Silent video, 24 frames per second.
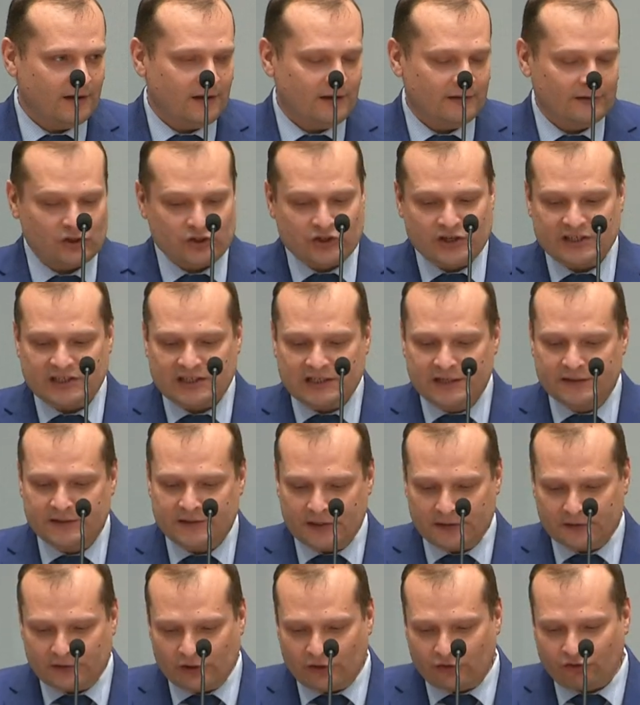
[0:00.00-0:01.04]
Даже если эти
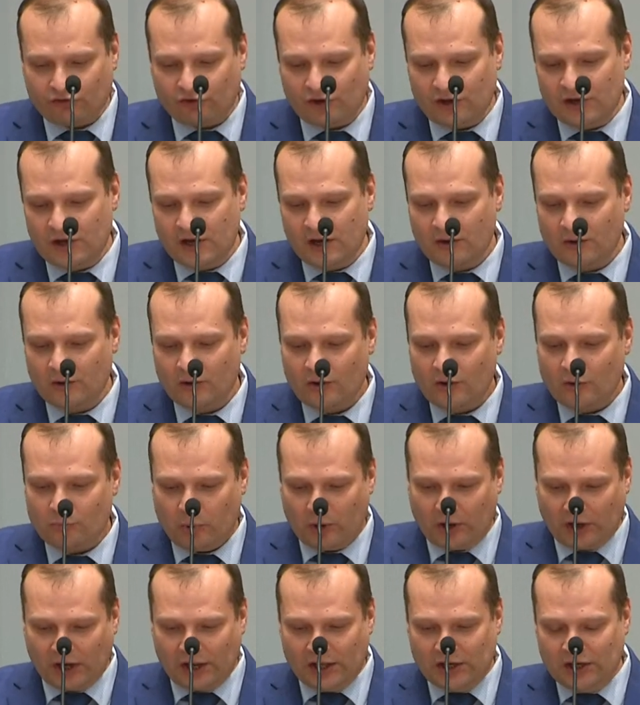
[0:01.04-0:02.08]
отношения, по
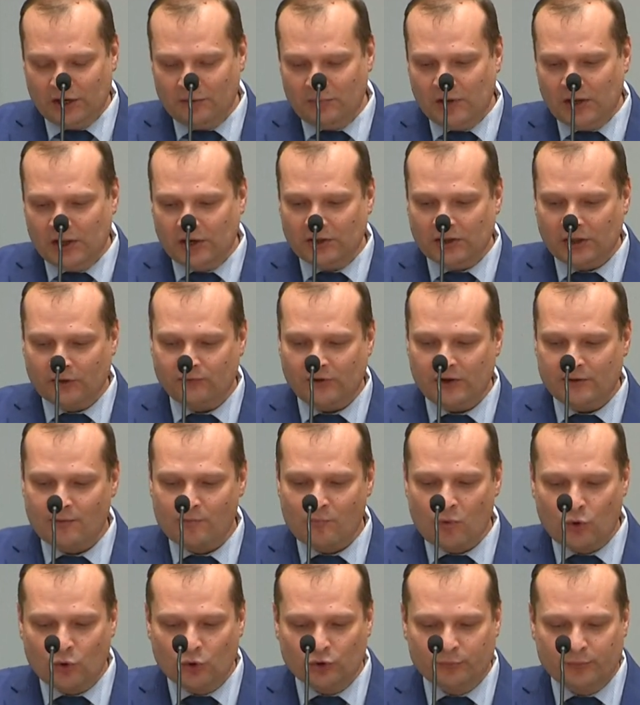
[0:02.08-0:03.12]
крайней мере, на время
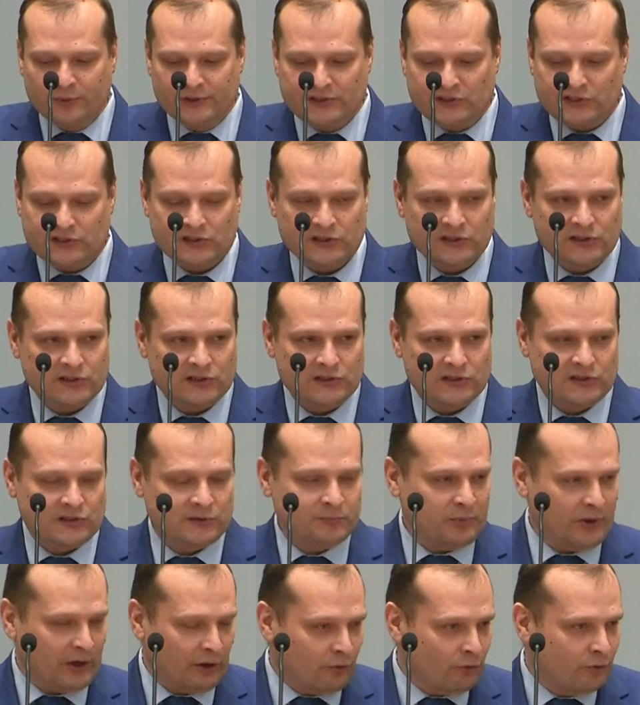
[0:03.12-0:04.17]
могут быть с
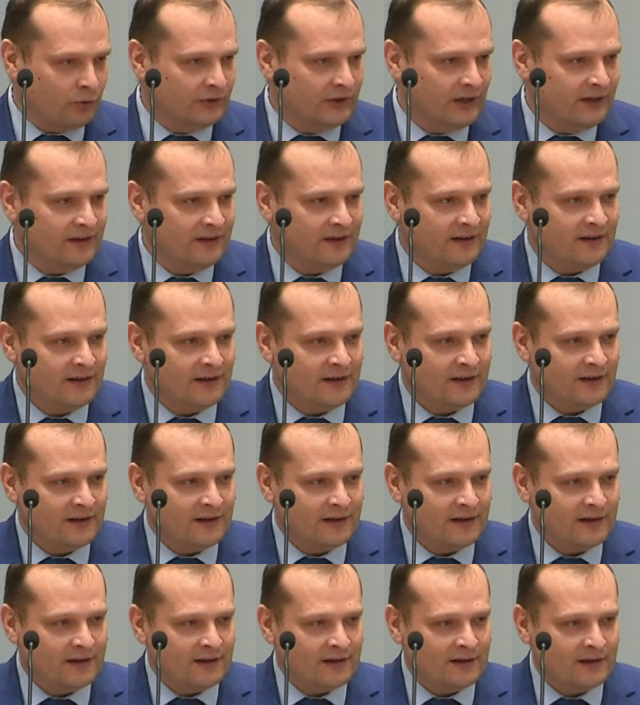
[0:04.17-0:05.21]
природой,
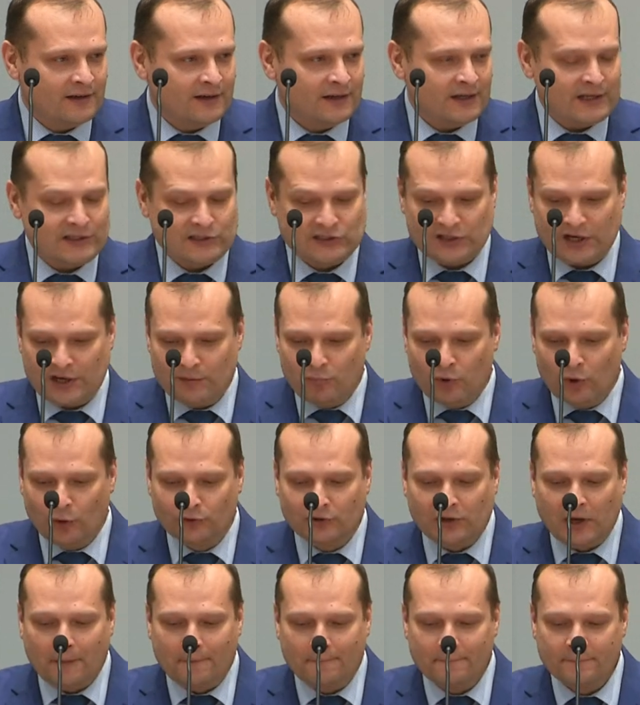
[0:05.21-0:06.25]
с
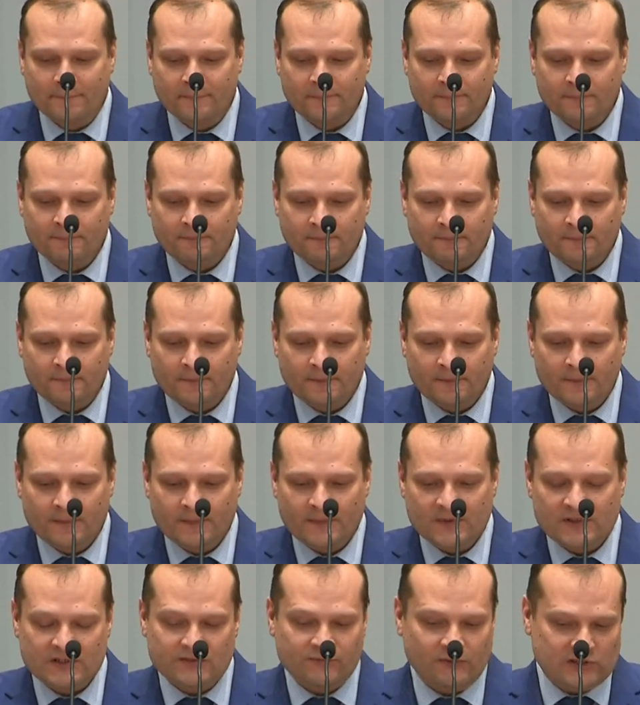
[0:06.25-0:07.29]
ребенком,
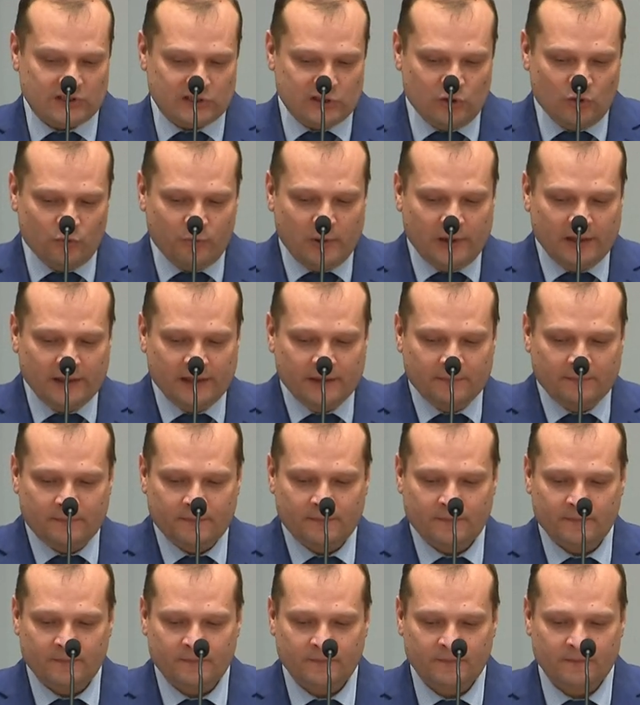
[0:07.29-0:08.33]
с
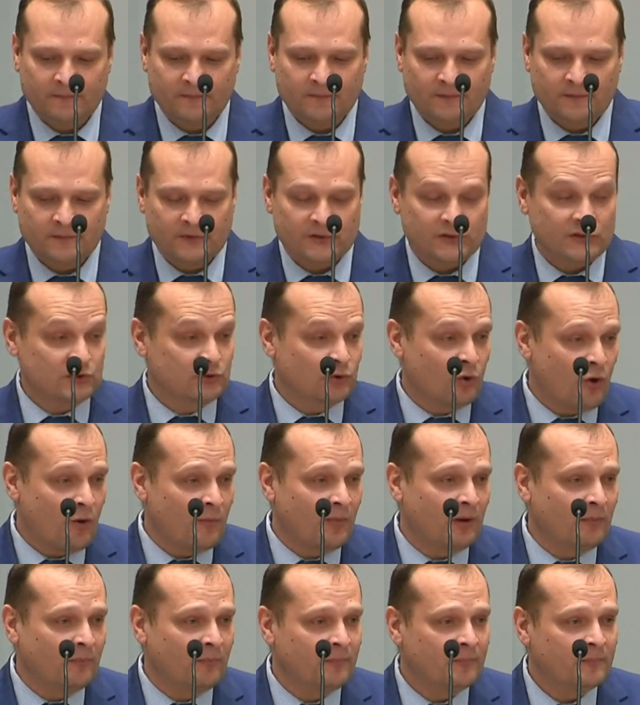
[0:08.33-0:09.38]
возлюбленным, с
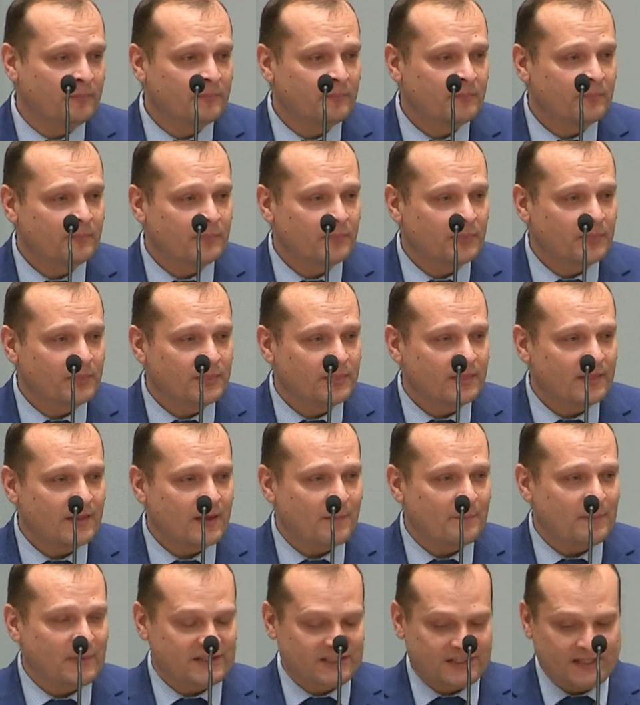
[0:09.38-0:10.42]
домом,
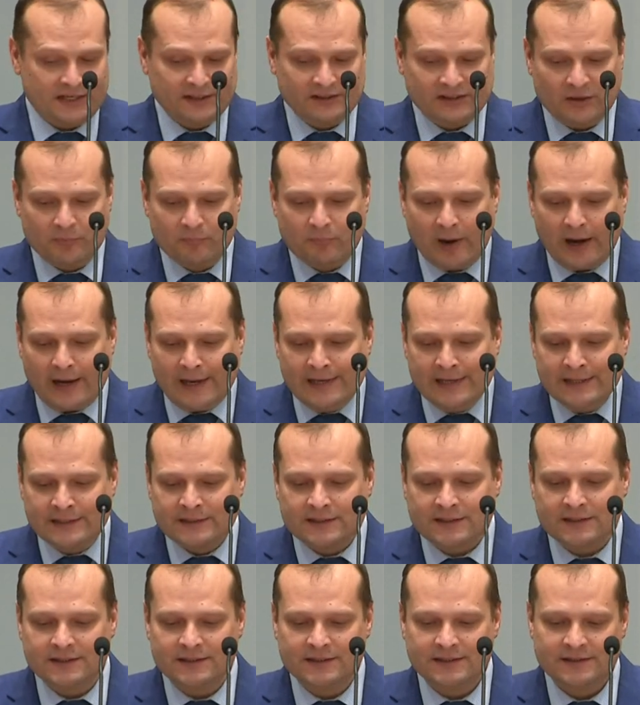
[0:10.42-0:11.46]
пациентом
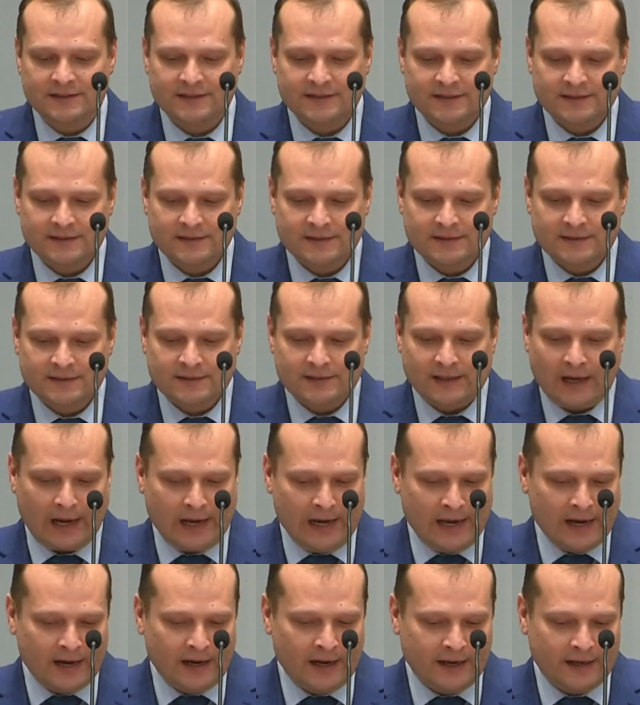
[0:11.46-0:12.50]
больницы,
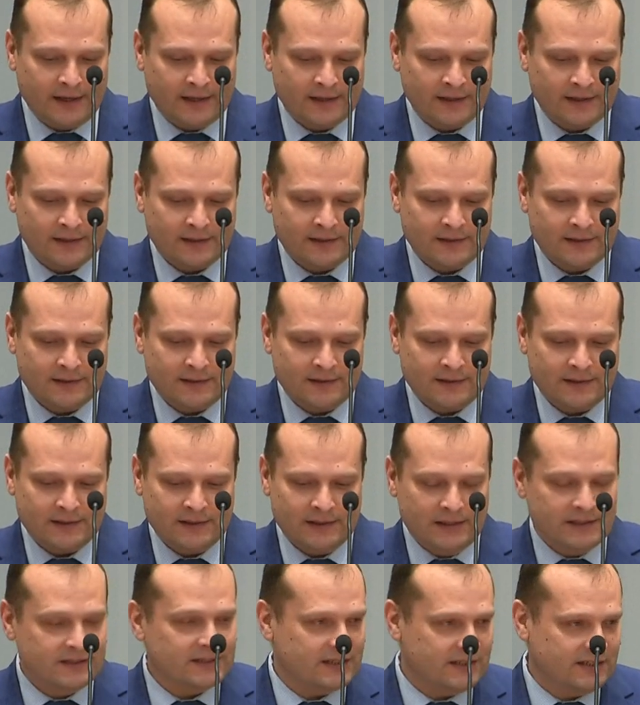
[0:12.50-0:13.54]
коллегой
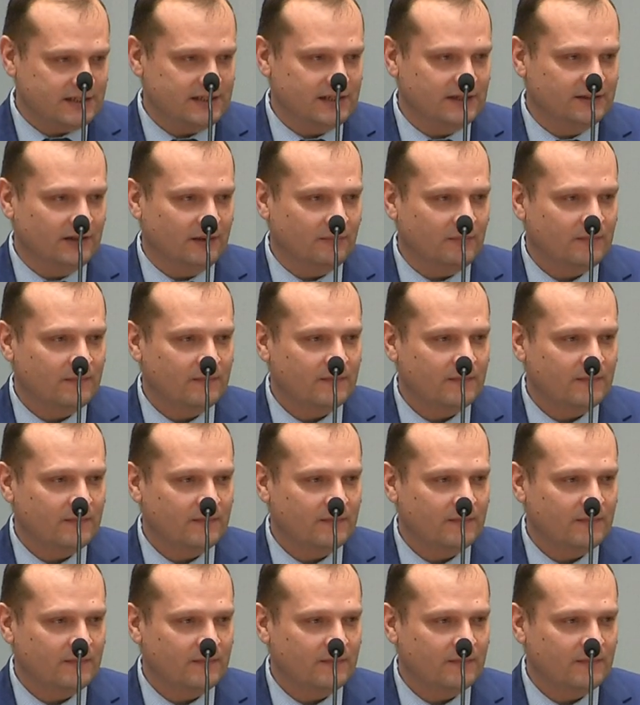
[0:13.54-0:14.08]
или соседом.